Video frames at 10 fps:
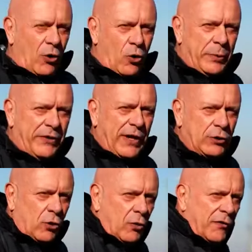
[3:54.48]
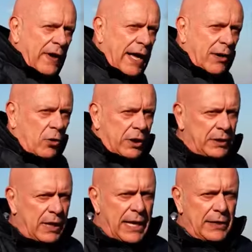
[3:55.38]
Ho cominciato con Franco che
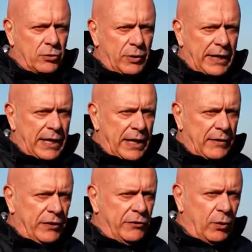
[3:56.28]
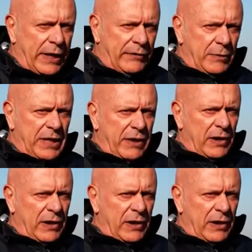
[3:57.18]
tra l'altro era vicino a casa mia,